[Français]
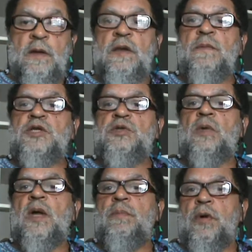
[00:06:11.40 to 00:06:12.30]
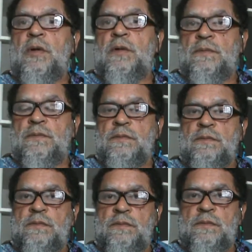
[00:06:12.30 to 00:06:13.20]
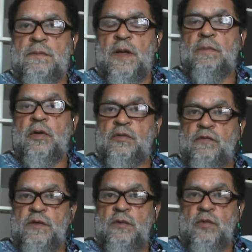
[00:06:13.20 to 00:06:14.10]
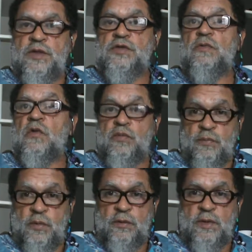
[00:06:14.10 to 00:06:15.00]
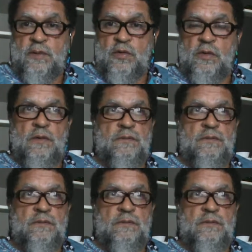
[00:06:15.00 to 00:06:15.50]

Imaginons un plan, un plan de vie où les hommes n'ont plus peur de la mort.